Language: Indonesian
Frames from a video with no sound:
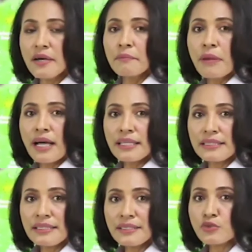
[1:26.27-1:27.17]

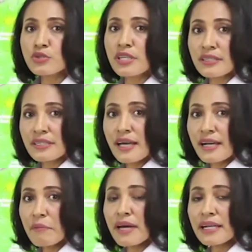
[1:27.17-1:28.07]
Bali, Nusa
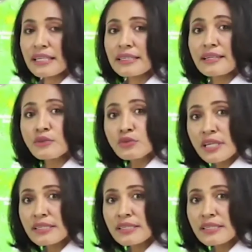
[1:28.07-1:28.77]
Tenggara Barat, dan Nusa